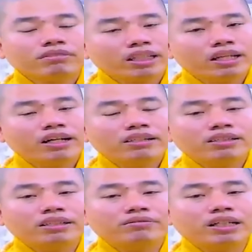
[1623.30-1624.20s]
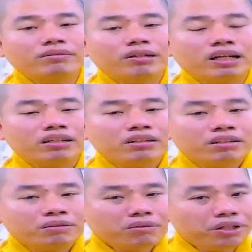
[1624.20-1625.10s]
phải nhớ những vị mà
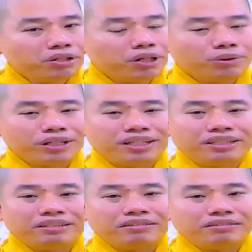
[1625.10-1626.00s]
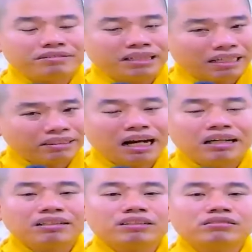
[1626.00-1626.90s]
đi nhiều này cẩn thận
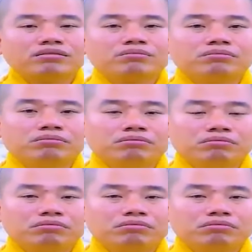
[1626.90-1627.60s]
ừ